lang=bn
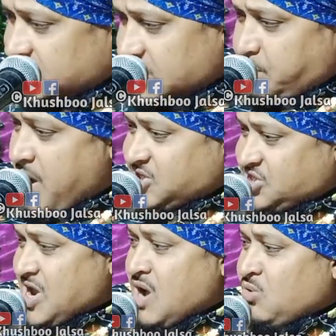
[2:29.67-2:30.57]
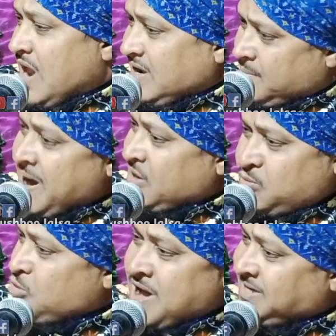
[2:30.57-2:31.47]
হাতের পাঁচটা আঙ্গুল আল্লাহ
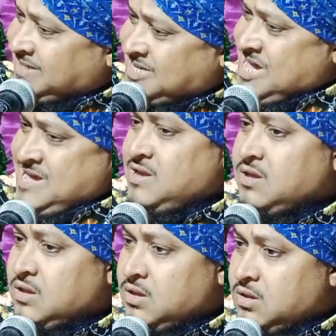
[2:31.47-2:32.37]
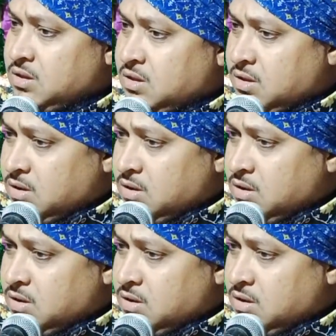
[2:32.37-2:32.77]
বারাবর বানিয়েছে না